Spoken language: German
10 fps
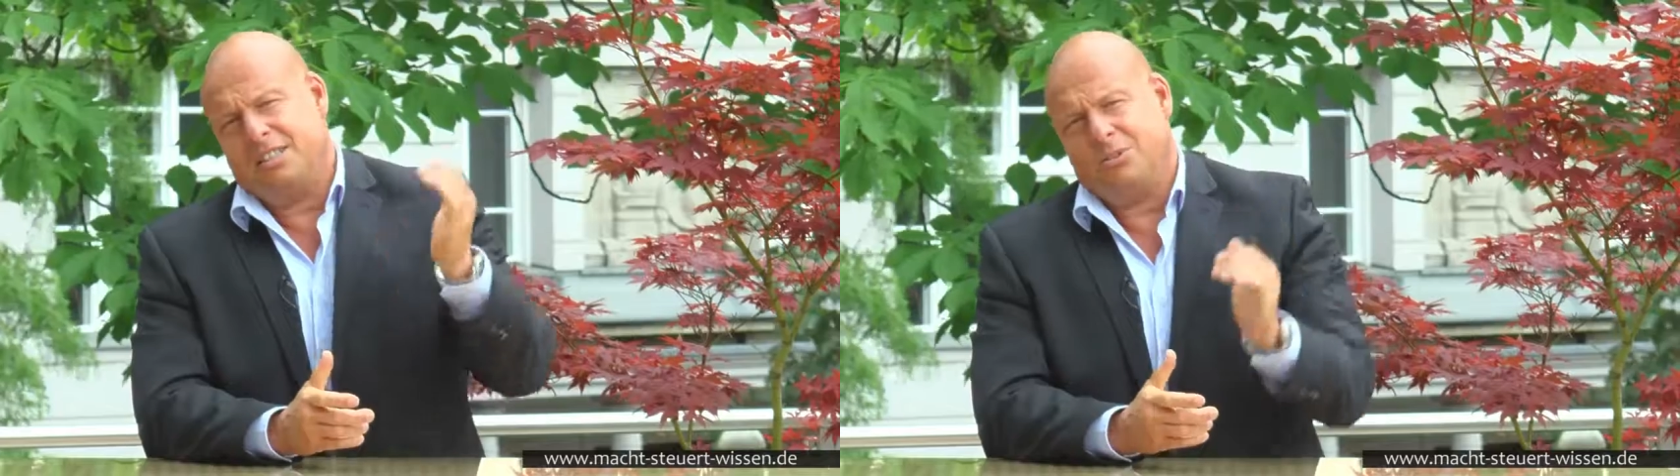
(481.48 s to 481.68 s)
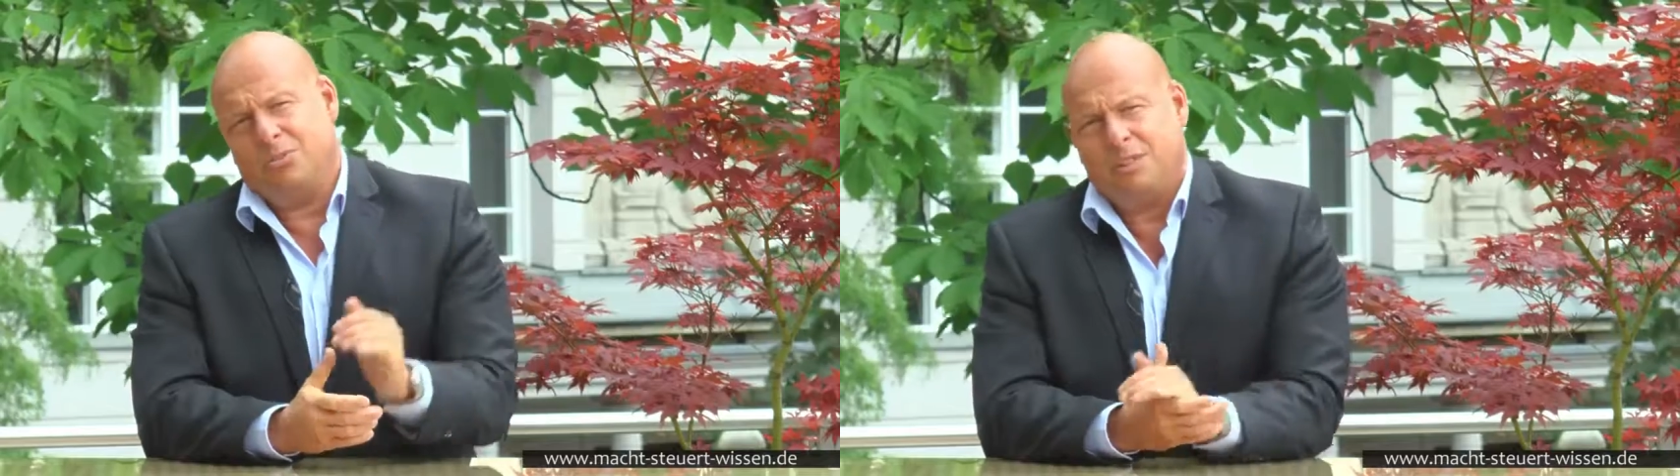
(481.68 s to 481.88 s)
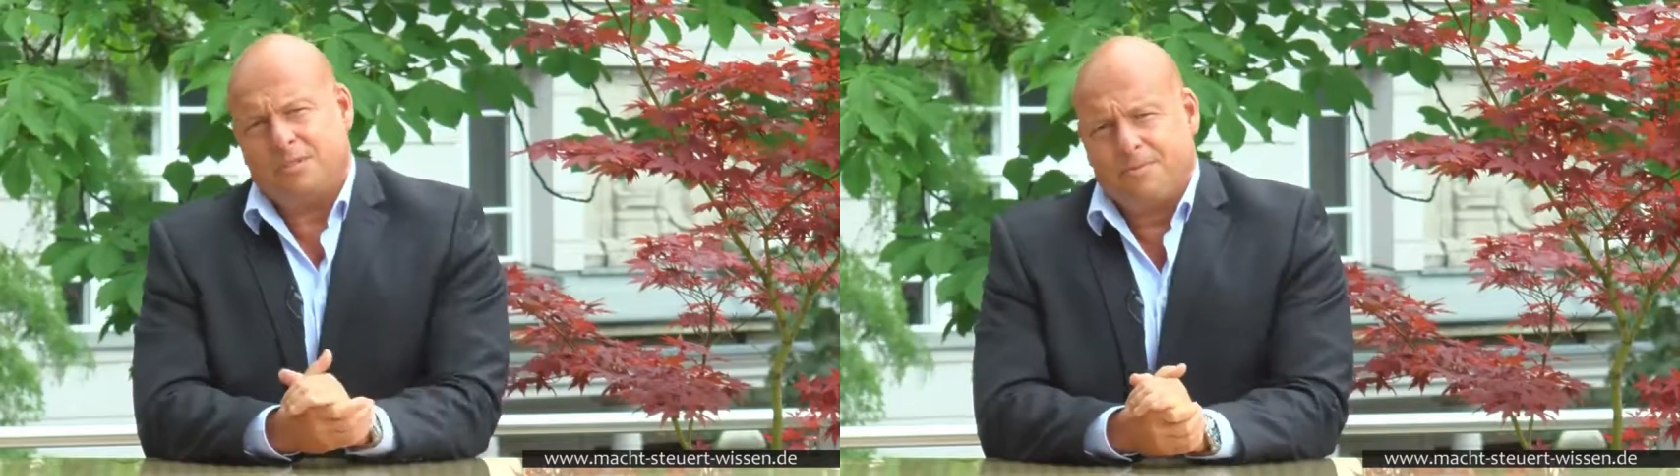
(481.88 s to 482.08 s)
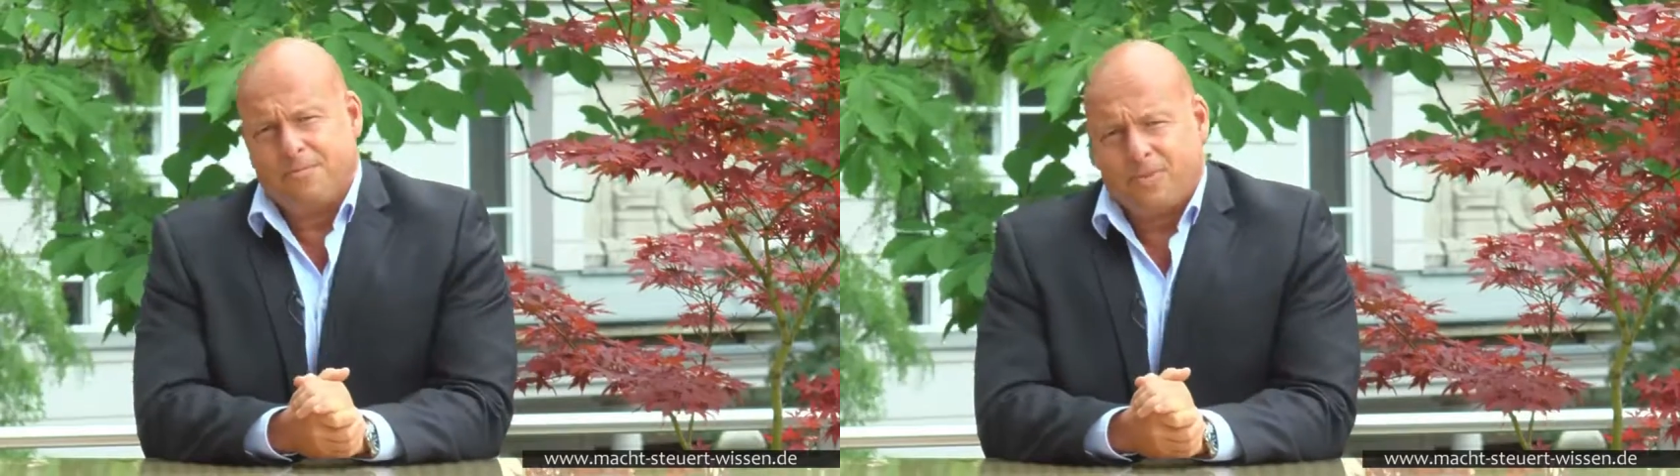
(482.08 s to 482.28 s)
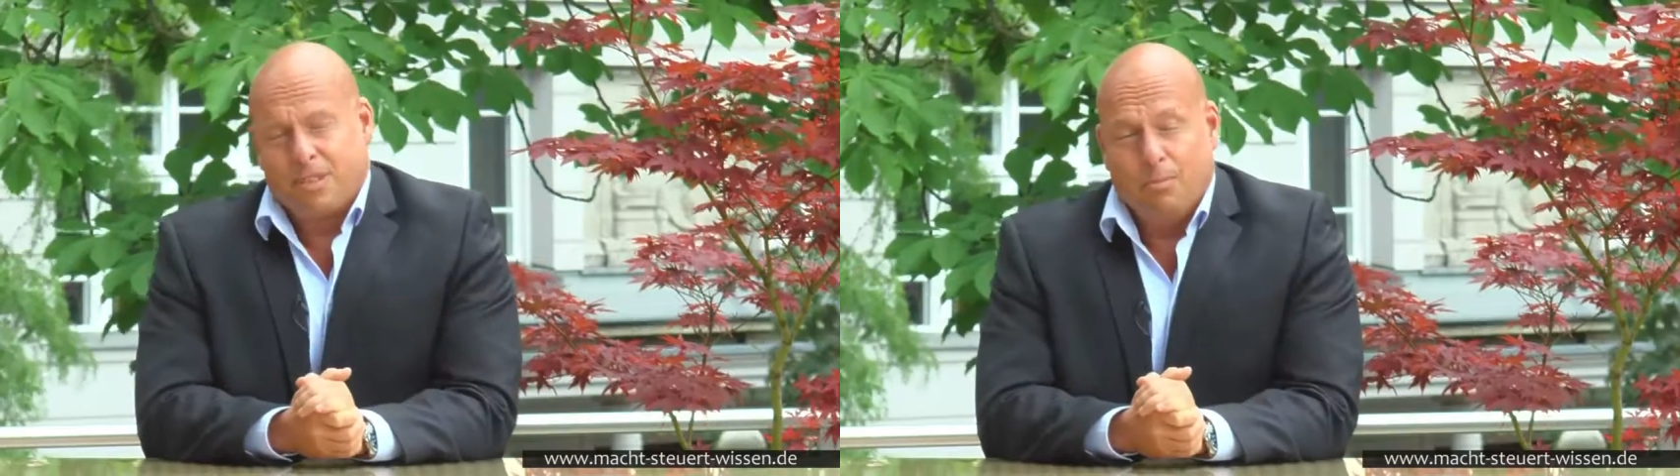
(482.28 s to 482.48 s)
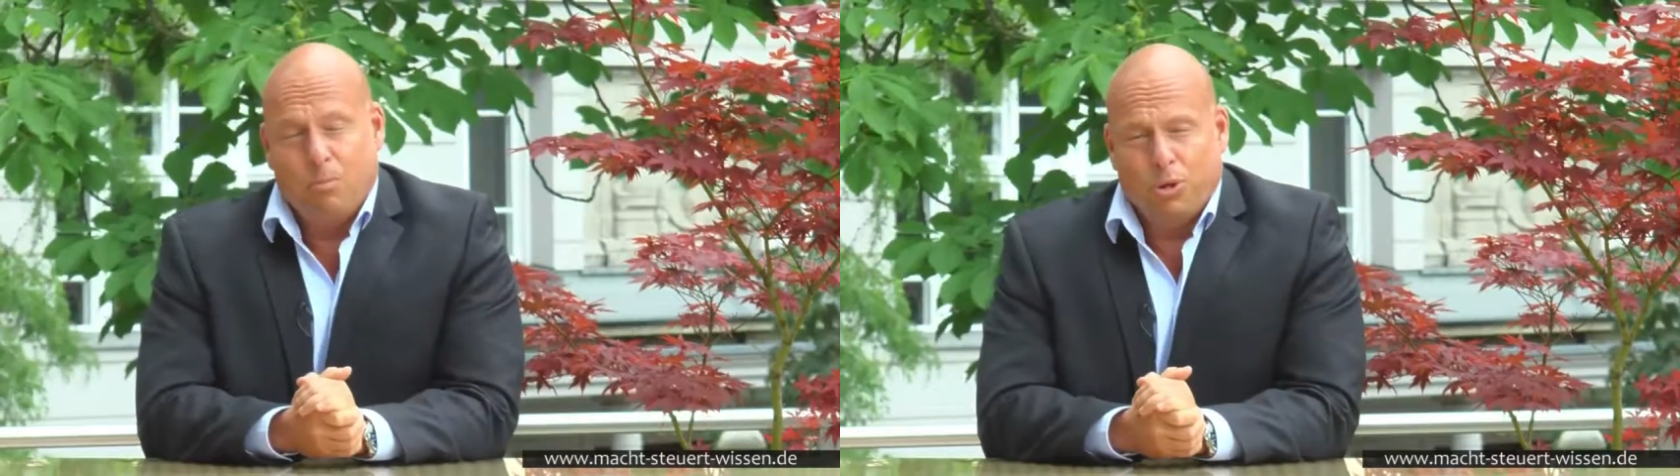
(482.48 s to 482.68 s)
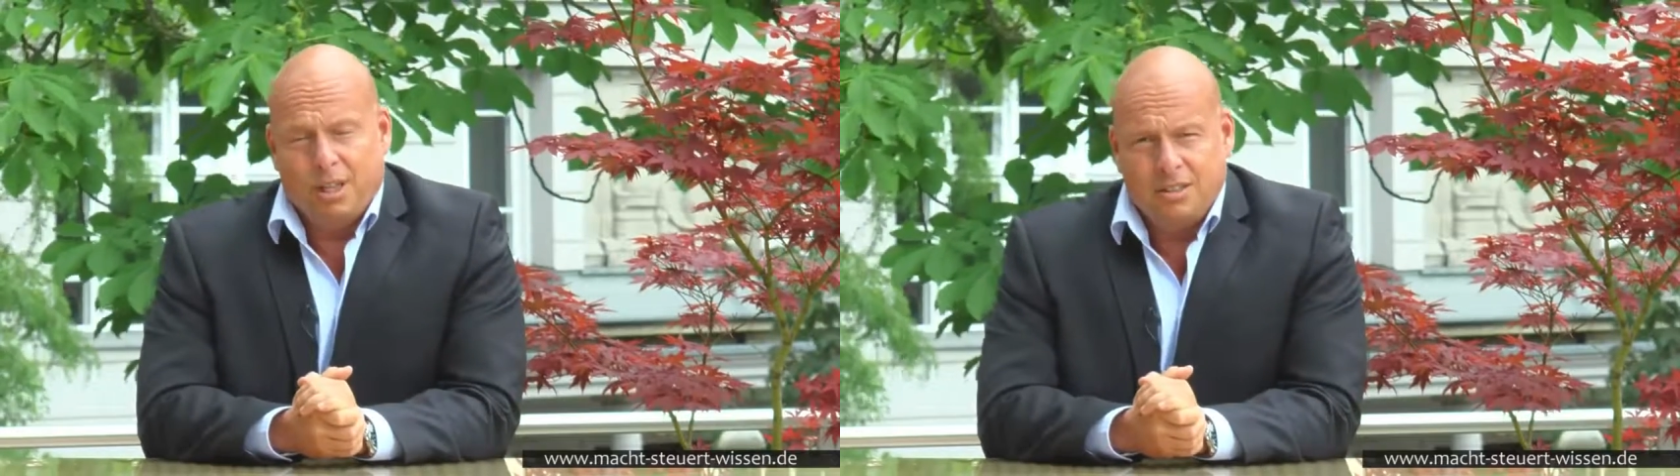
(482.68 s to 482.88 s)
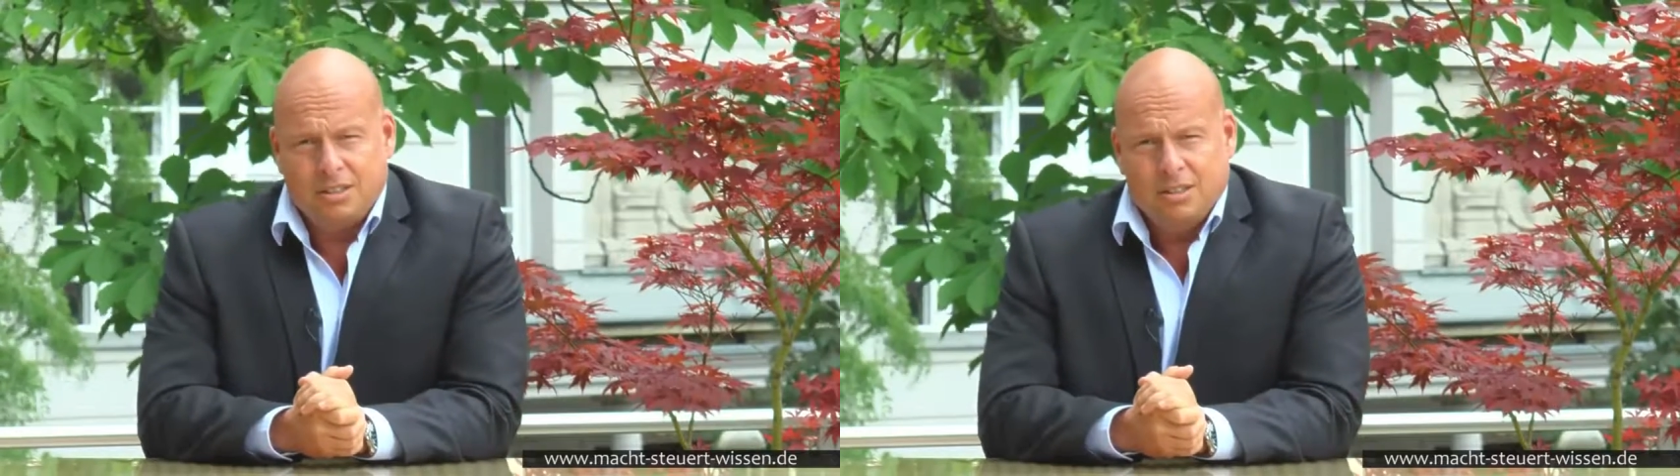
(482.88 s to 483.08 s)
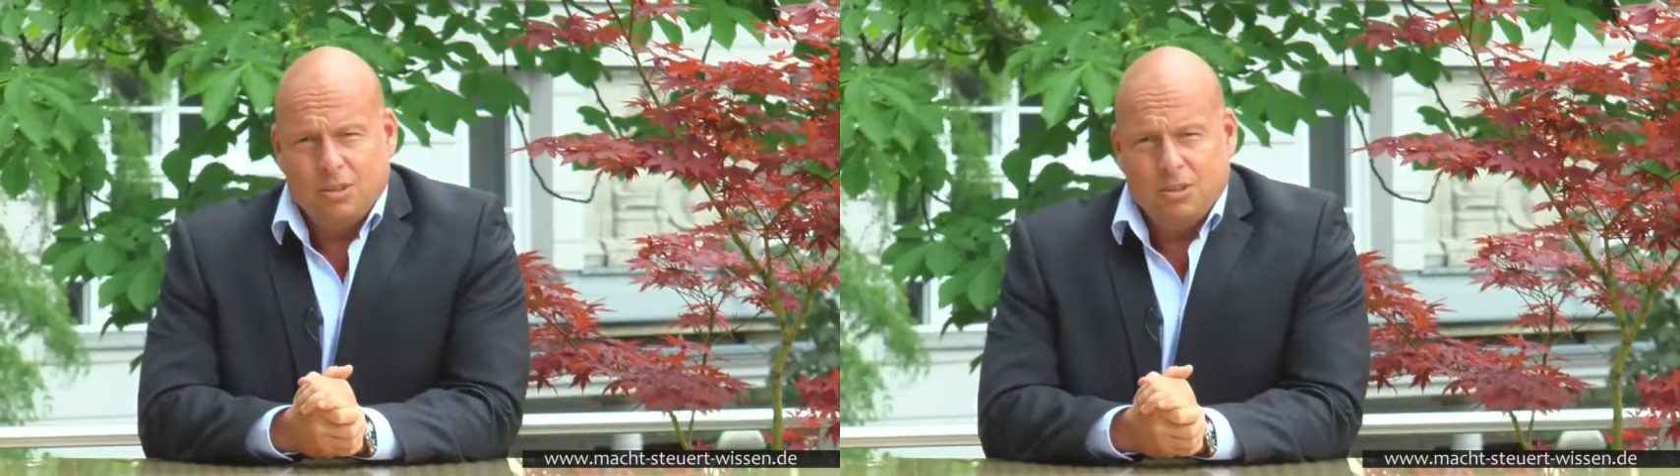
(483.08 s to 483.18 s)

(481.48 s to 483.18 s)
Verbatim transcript: nicht nur Buddha